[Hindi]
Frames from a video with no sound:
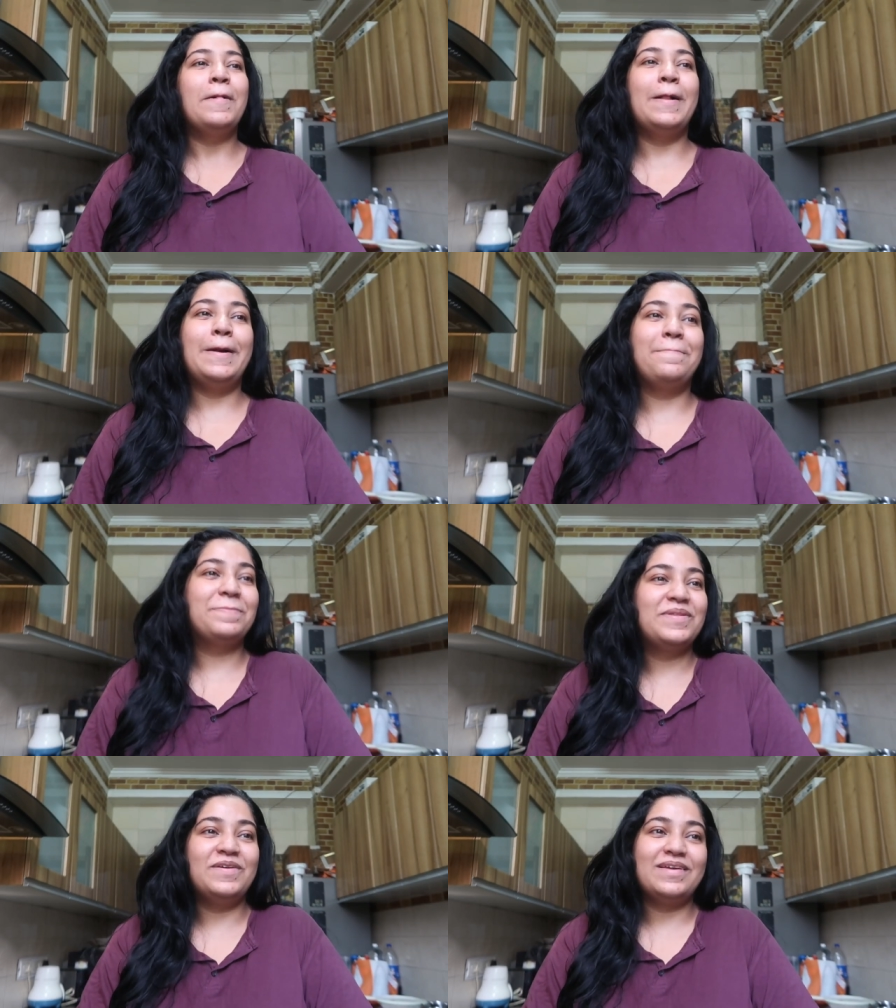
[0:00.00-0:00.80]

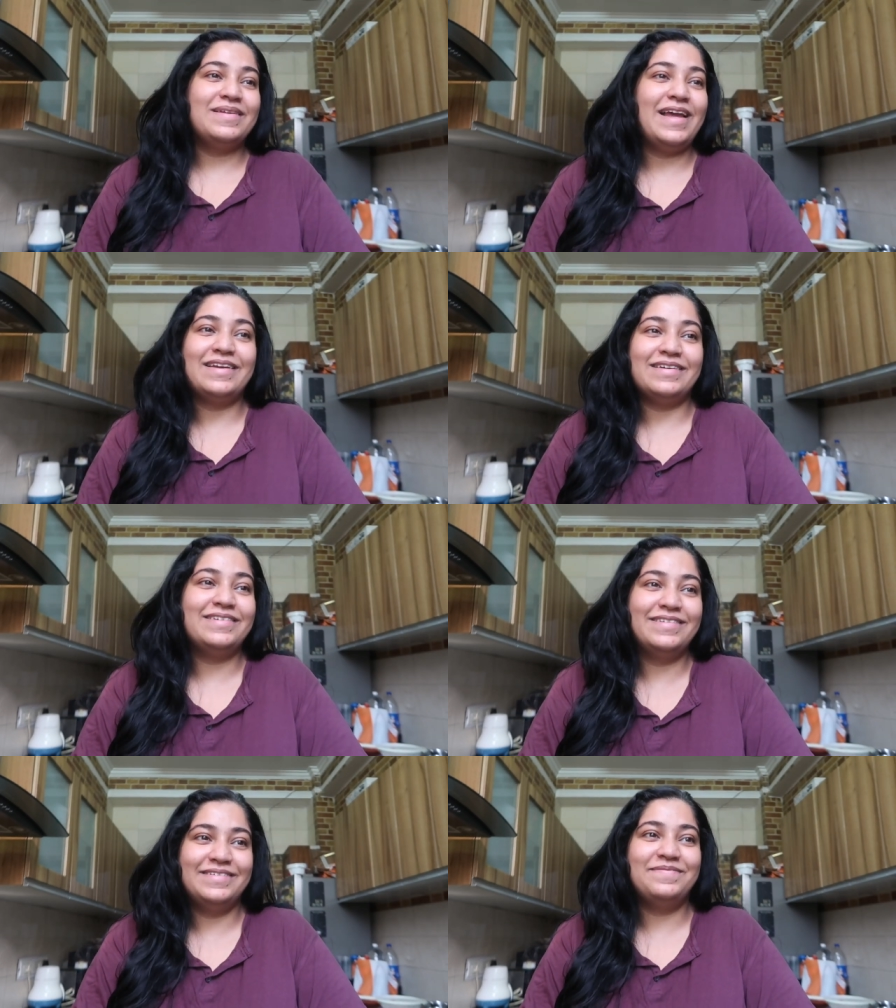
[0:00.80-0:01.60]
क्योंकि लाइक
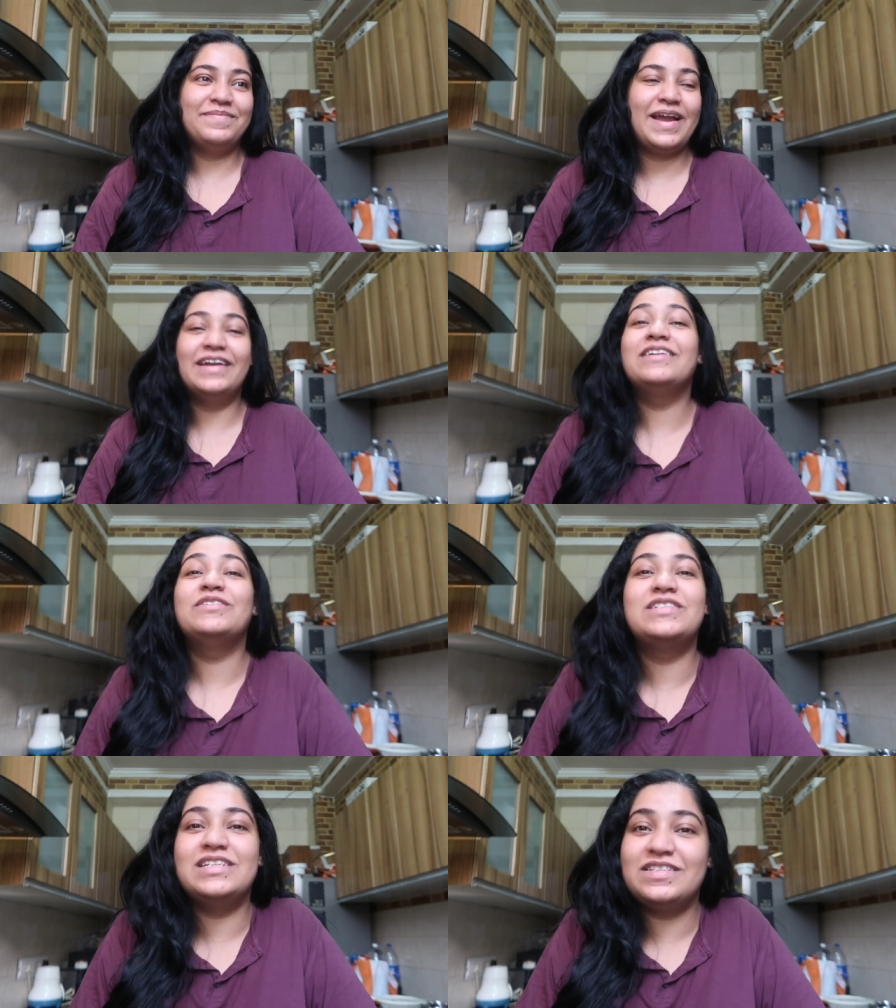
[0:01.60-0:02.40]
मैं
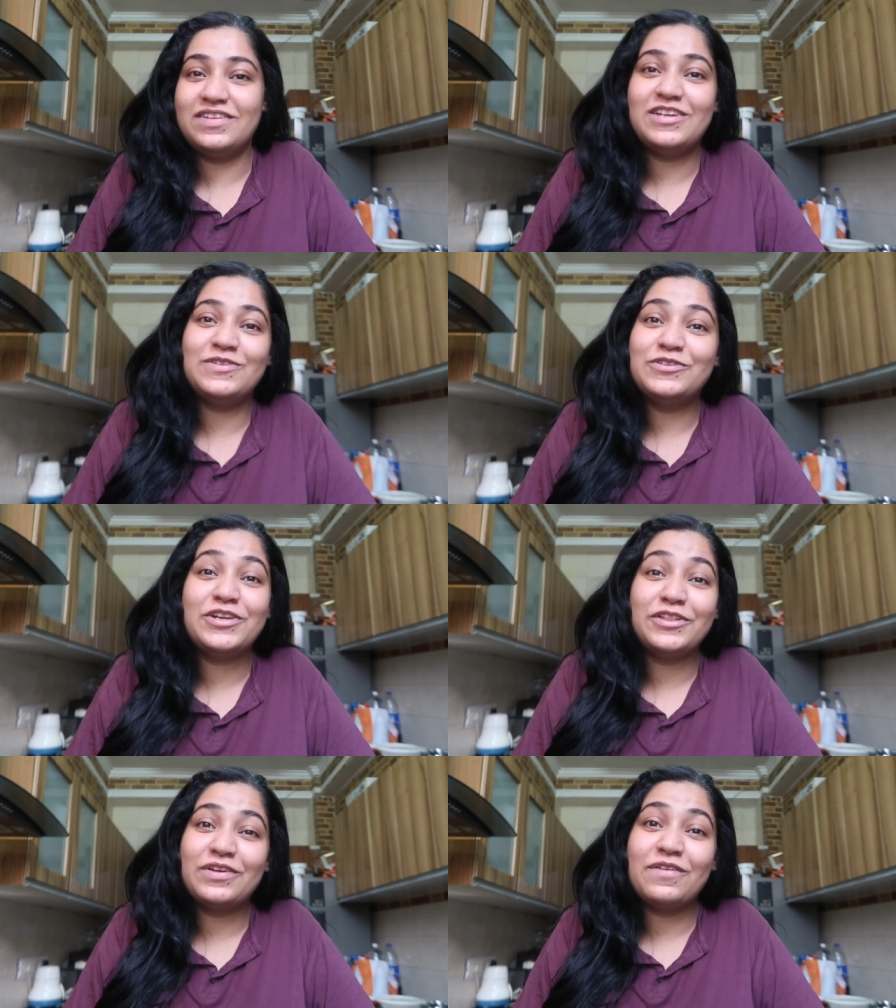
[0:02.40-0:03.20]
कंटिन्यूसली सिर्फ ये
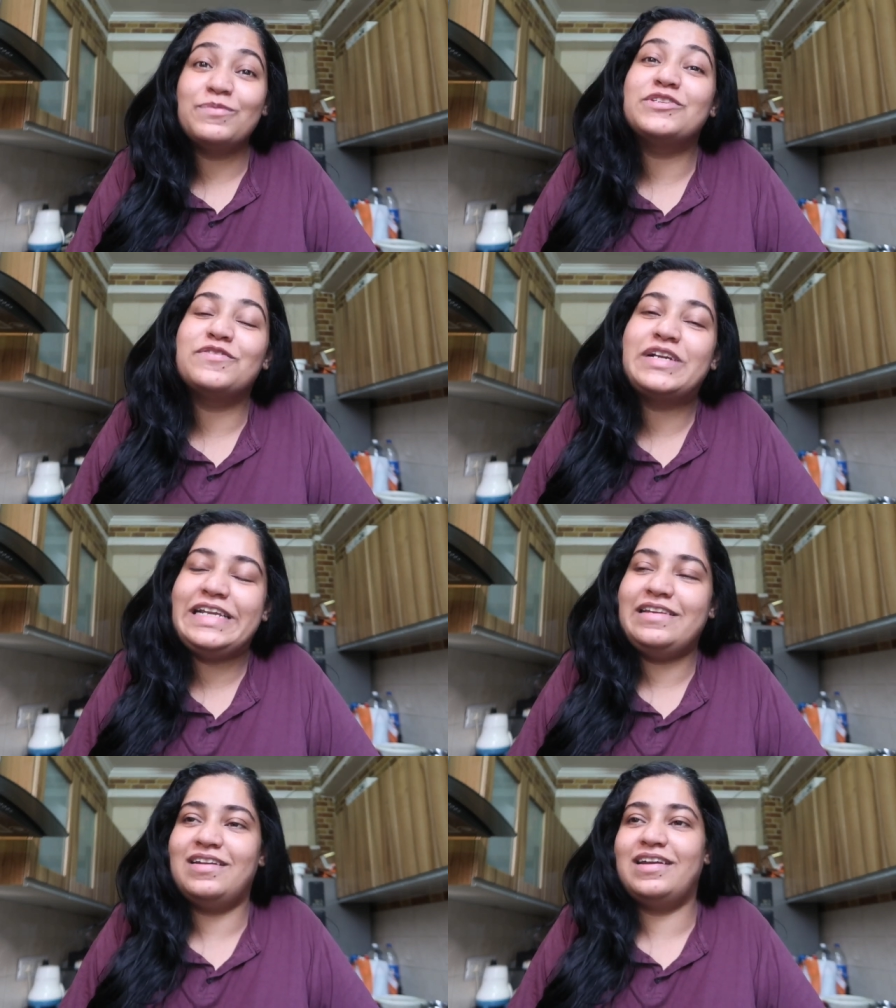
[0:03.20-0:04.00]
सोचती रहती हूँ कि मुझे वो
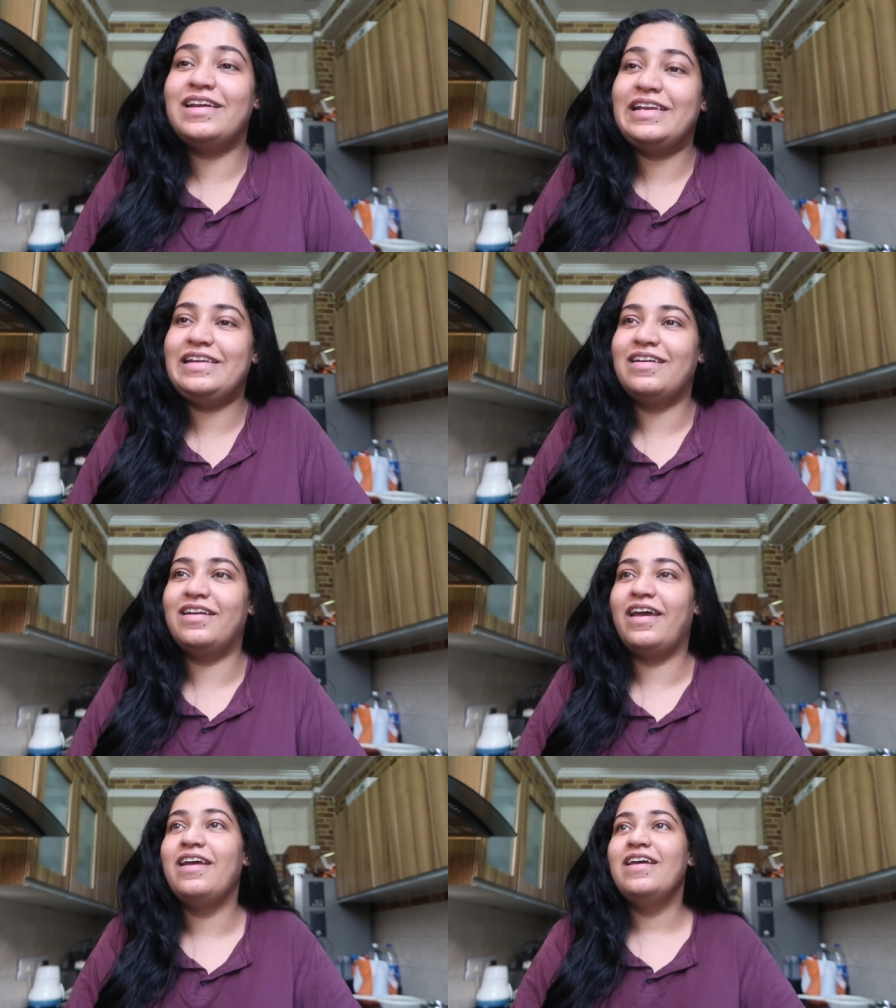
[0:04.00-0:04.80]
क्लीन करना है क्लीन
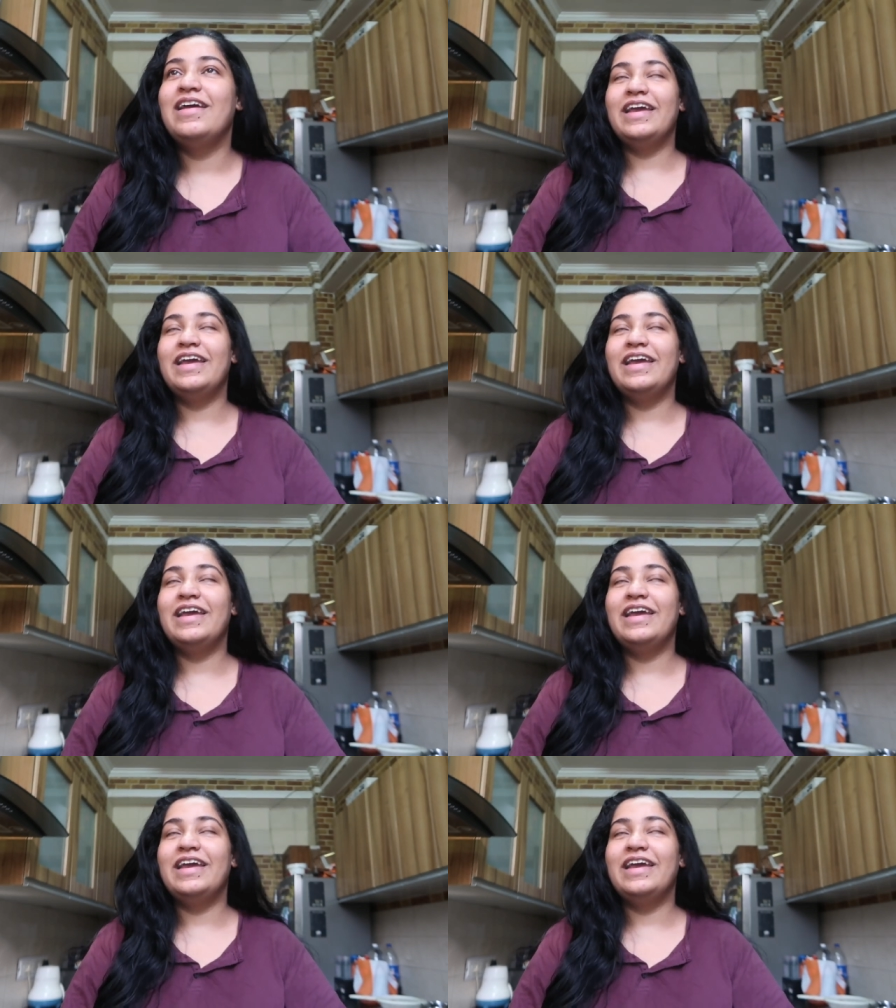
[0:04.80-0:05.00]
करना है